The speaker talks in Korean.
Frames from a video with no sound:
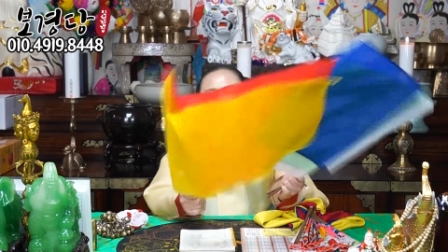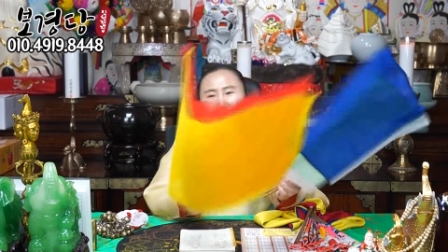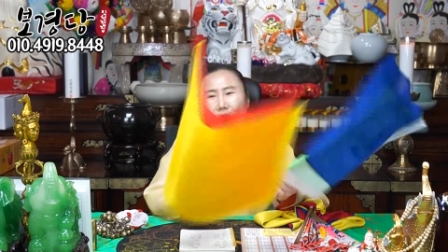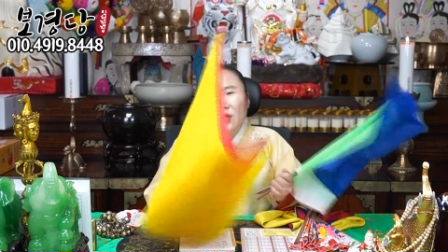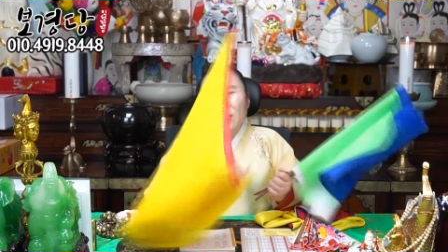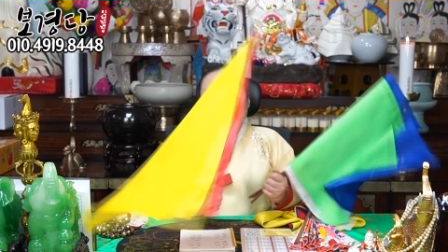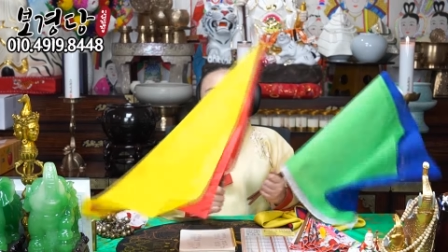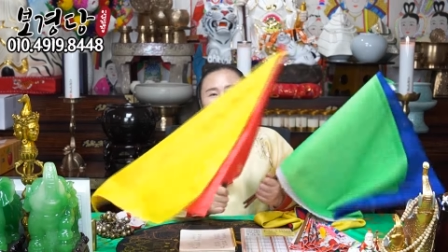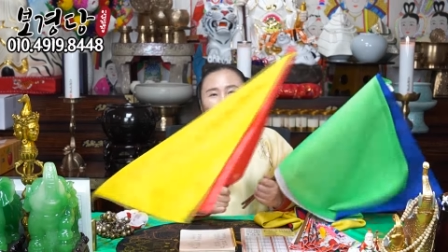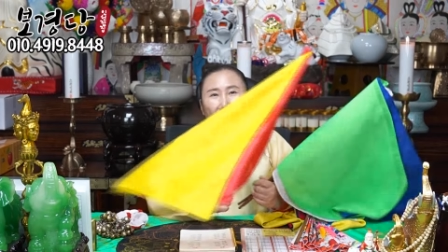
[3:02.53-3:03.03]

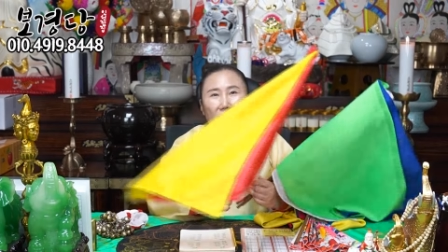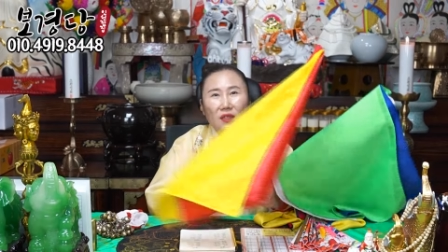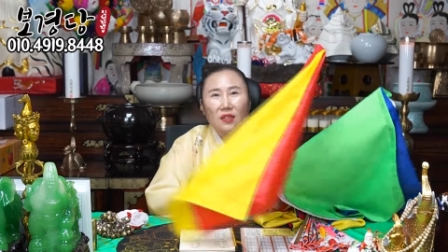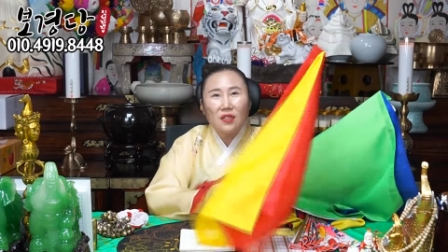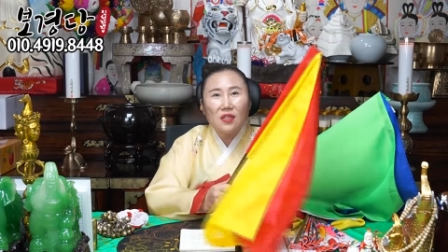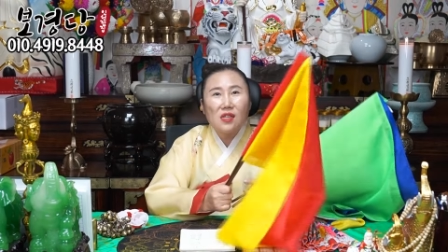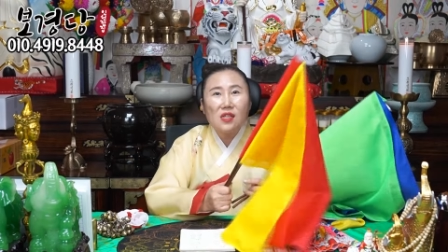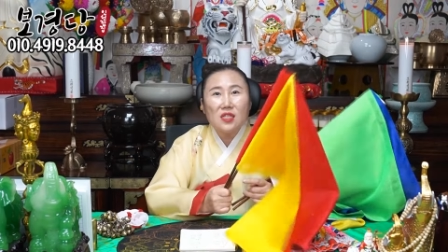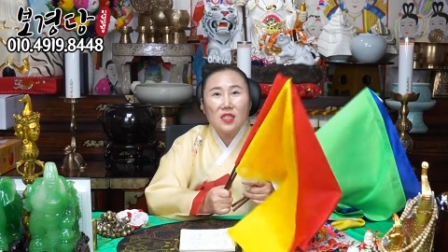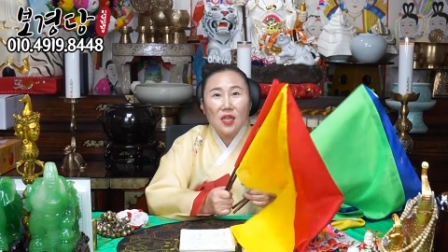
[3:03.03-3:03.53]
월일에 따라
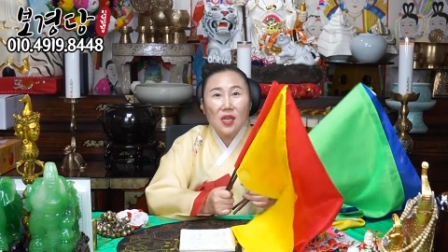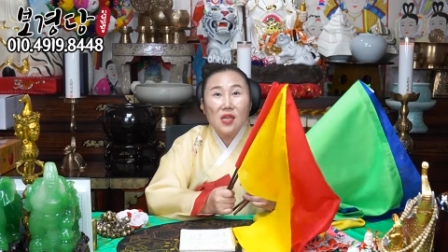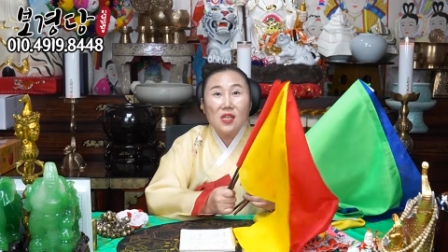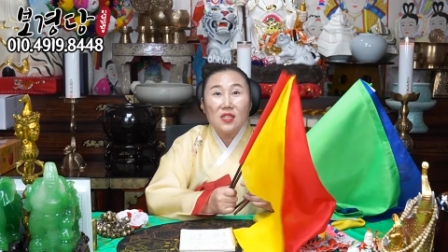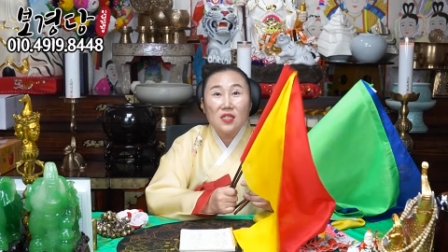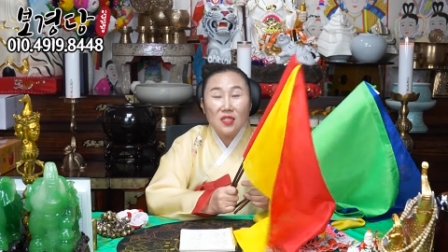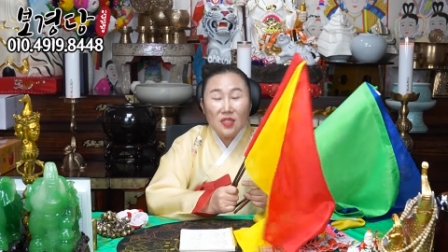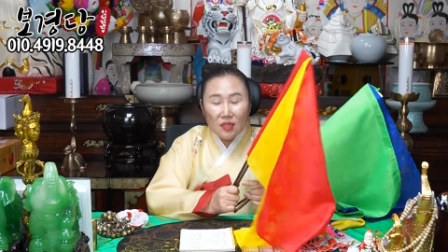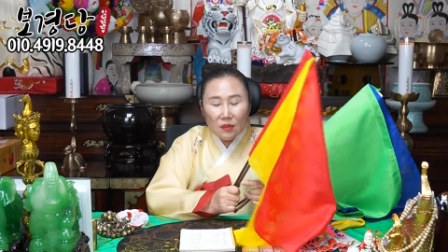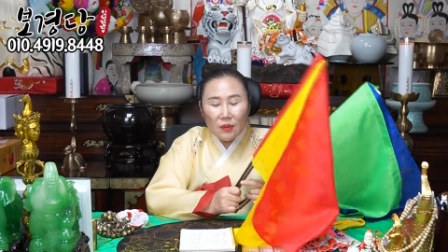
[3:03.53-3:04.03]

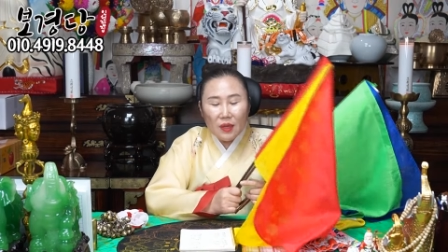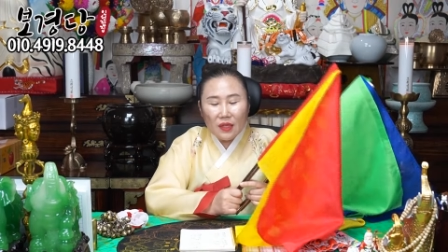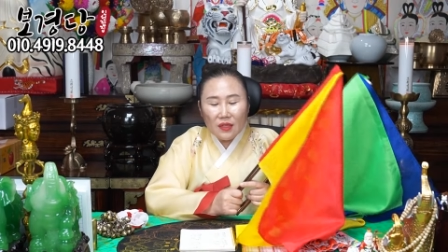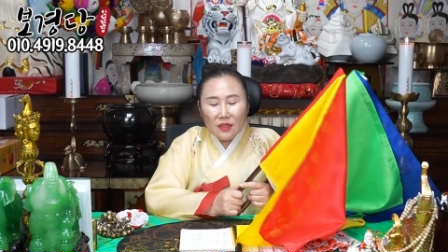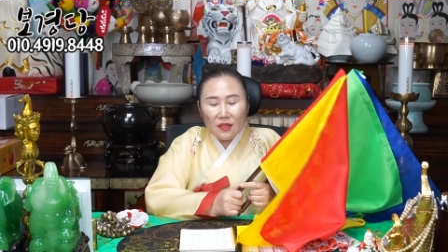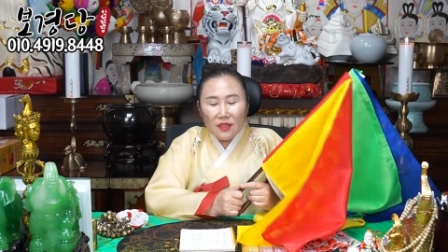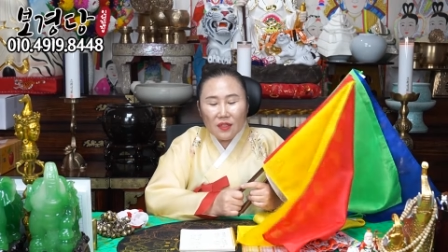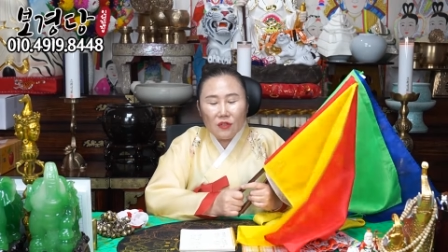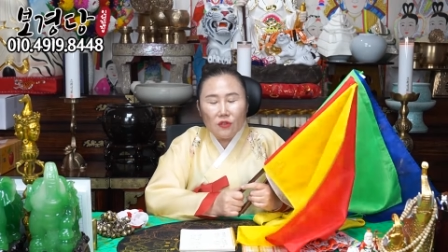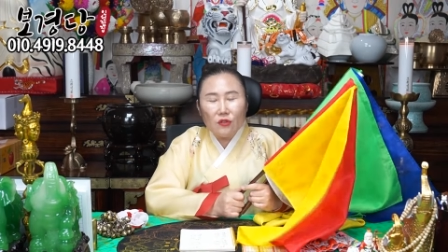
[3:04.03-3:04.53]

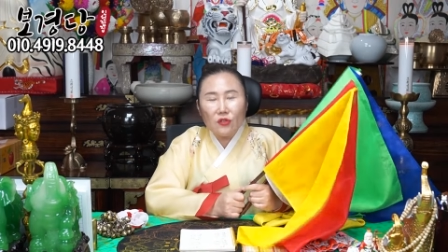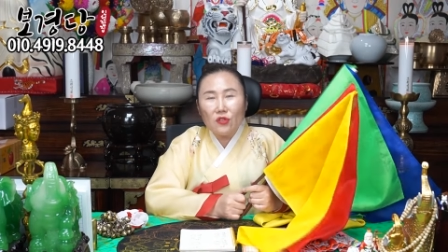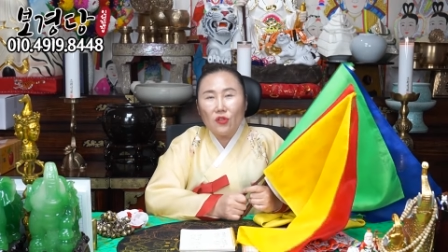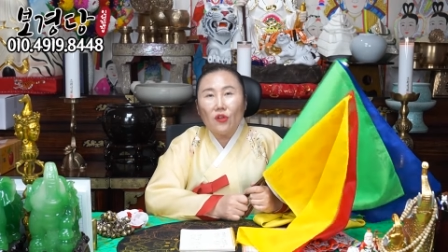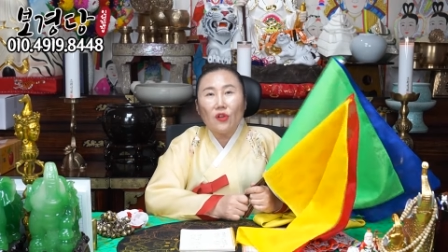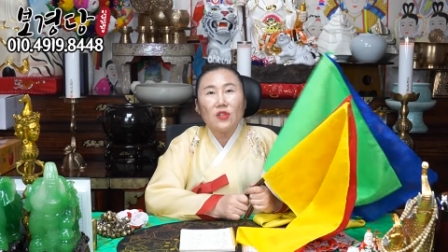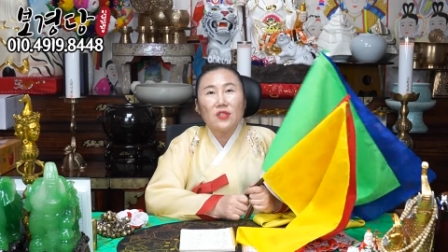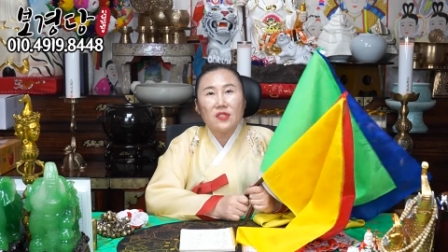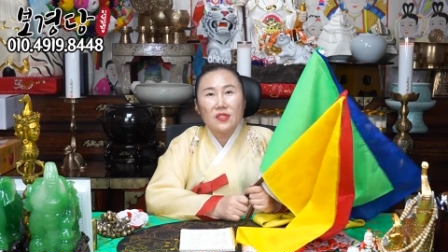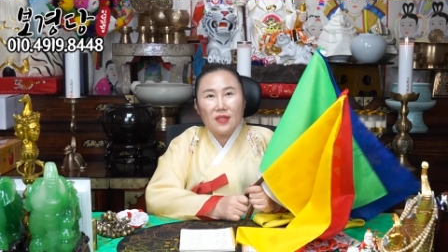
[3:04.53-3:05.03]
틀리겠지만 그래도
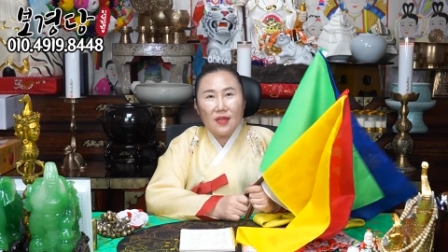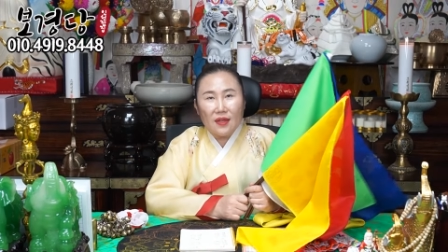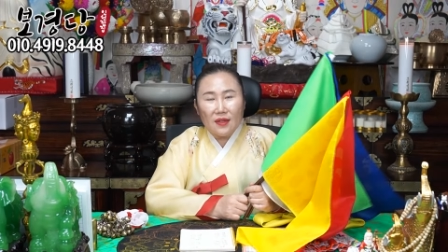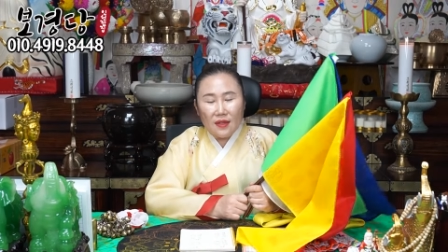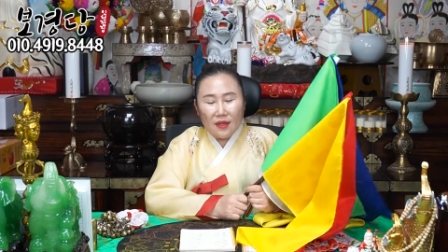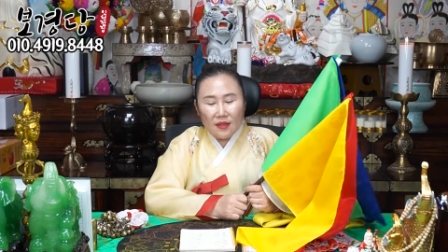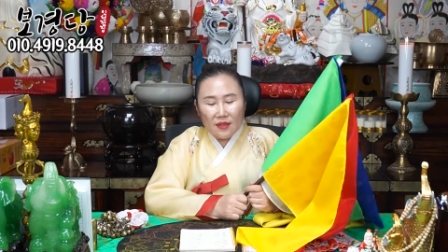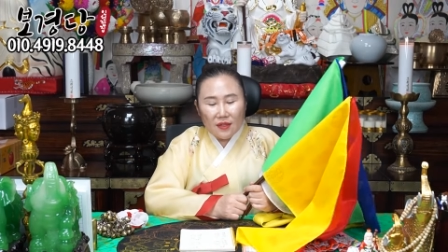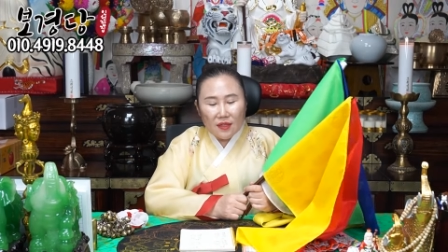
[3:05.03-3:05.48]
떨어지지 않아.